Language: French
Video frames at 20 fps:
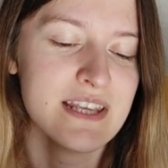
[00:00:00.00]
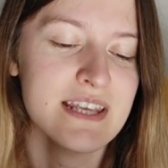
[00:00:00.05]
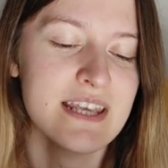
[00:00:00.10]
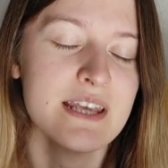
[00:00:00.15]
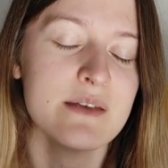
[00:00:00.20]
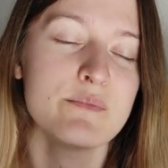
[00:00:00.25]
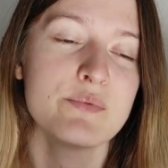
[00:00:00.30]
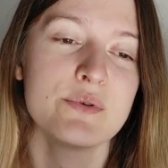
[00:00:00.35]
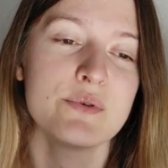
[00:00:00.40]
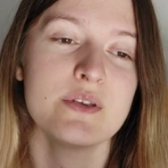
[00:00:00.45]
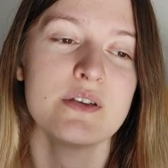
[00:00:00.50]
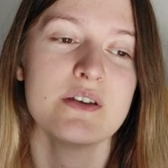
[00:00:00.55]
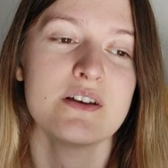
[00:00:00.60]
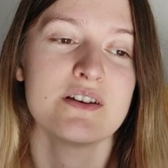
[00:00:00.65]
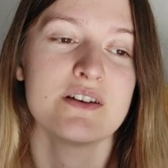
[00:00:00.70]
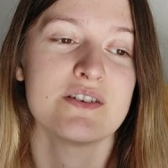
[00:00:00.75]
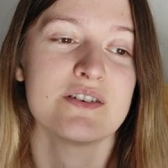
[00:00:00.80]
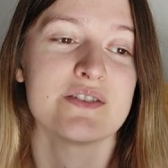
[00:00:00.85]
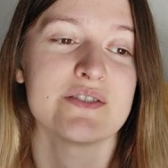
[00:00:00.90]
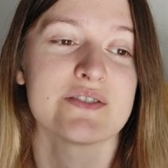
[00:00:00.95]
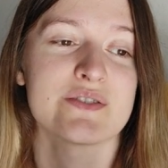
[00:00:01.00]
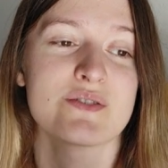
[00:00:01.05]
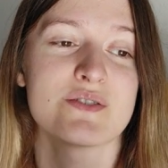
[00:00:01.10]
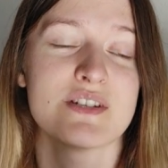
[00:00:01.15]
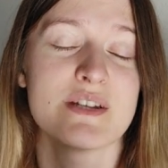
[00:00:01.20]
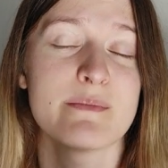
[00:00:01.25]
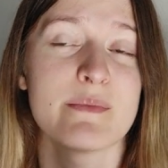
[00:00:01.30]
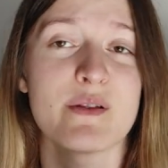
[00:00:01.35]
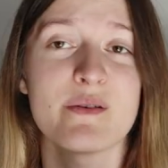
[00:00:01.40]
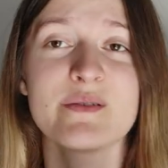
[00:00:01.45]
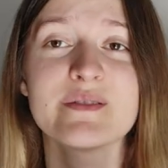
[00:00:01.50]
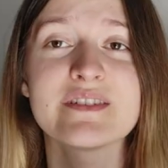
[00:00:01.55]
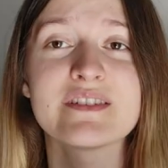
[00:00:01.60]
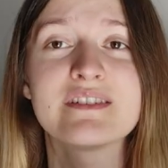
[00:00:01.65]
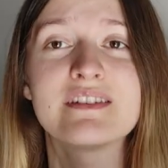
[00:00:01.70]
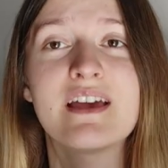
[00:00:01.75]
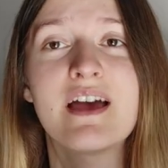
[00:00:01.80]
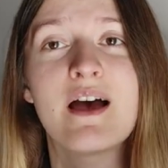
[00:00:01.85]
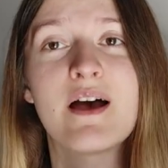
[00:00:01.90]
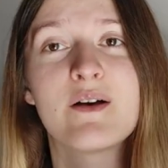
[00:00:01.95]
et puis ce que j'aime vraiment c'est
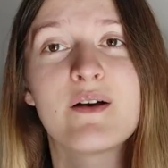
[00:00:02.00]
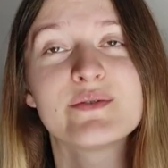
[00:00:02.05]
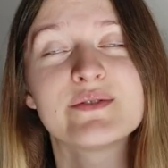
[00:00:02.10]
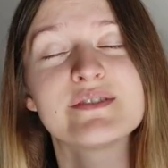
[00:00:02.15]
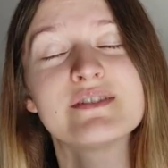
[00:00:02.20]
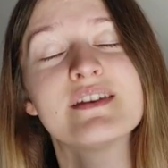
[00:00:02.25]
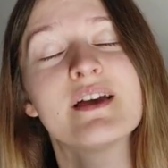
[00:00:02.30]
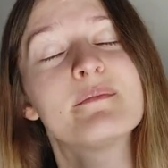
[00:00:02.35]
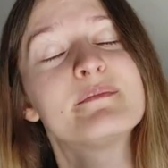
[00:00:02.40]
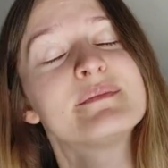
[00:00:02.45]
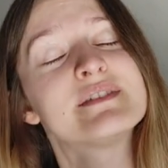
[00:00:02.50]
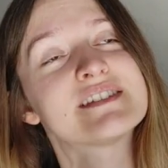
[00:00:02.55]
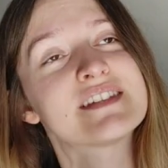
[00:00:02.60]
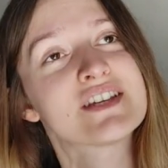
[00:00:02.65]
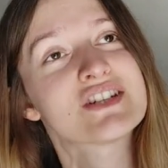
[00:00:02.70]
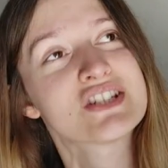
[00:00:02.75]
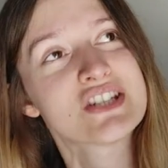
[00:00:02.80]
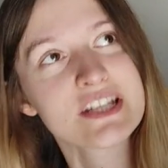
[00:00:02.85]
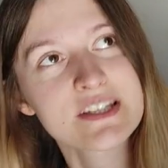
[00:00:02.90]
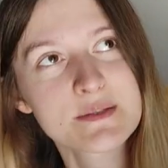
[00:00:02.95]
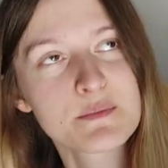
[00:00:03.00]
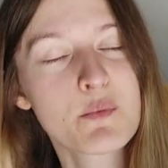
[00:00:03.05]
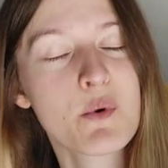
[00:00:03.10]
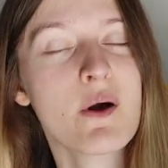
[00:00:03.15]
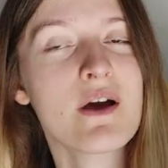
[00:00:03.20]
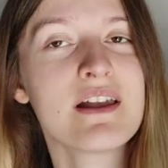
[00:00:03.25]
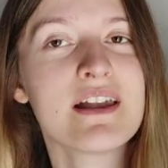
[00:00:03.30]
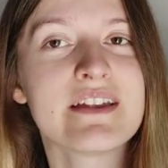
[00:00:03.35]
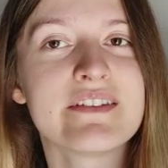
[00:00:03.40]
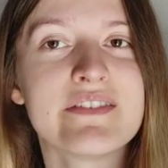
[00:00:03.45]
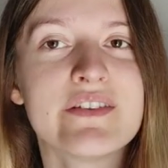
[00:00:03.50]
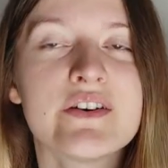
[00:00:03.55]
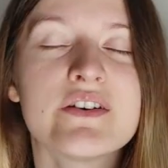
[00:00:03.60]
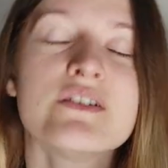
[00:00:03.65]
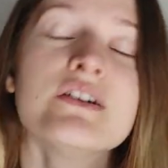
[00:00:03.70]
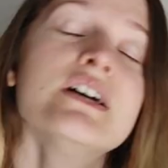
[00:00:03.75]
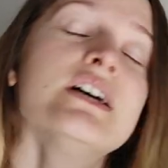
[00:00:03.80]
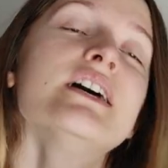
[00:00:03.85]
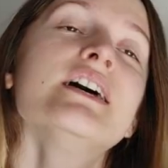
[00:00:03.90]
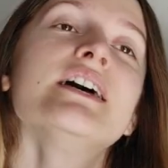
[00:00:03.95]
qu'il y a aussi un message d'espoir
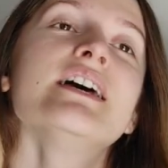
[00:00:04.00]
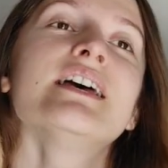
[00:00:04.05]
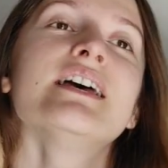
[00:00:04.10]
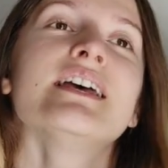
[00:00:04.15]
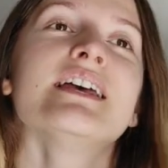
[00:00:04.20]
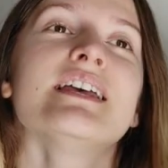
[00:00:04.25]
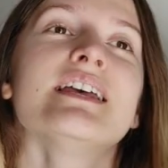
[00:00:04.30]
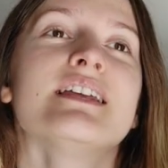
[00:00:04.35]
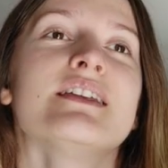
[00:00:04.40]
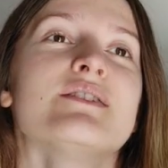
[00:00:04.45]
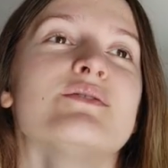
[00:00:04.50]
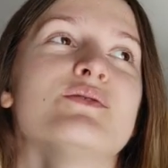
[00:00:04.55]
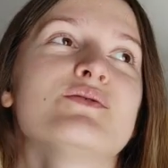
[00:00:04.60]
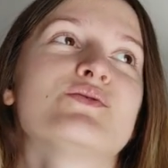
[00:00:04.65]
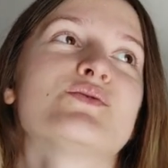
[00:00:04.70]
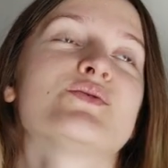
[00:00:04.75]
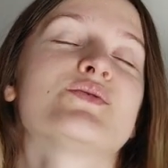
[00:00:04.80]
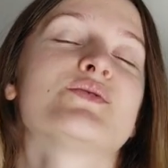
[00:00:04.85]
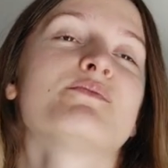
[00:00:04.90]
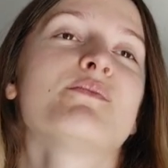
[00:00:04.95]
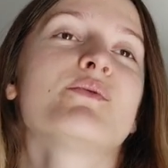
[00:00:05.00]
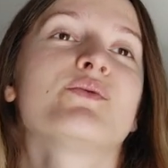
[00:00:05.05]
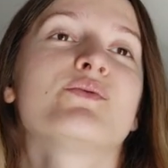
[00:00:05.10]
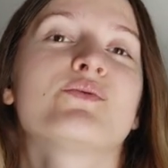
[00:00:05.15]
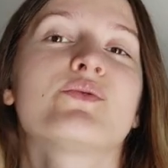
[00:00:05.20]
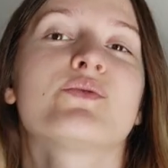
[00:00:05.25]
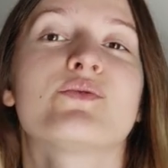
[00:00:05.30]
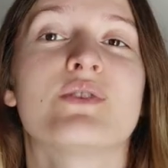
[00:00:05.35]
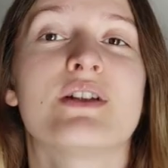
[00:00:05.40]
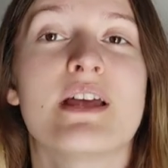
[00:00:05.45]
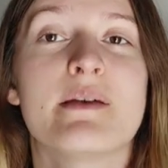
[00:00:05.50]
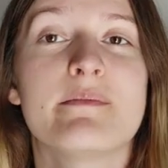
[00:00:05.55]
là-dedans justement autour de